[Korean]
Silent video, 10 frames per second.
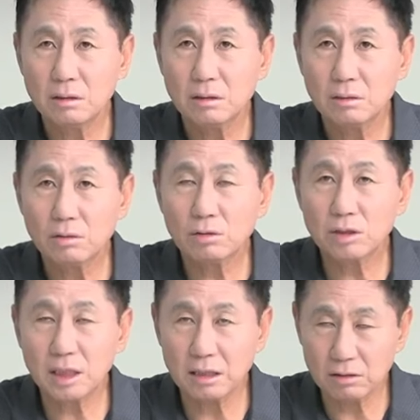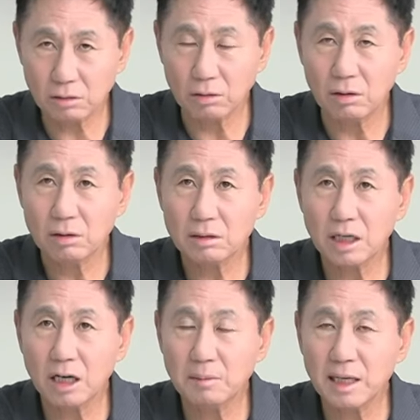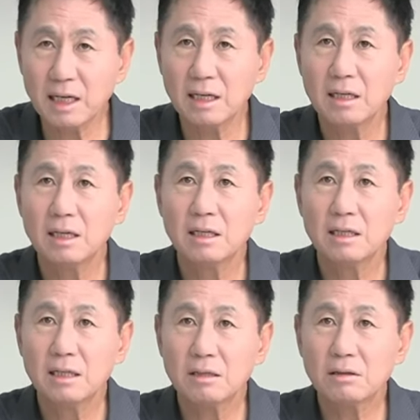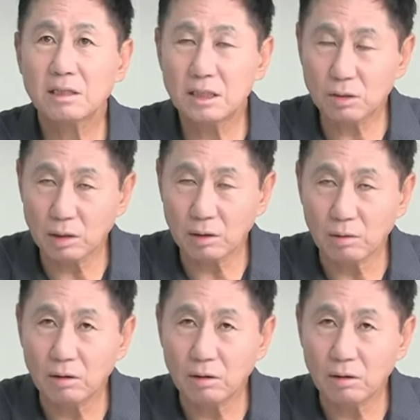공소장에 넣고, 그 다음에 이걸 기소하고,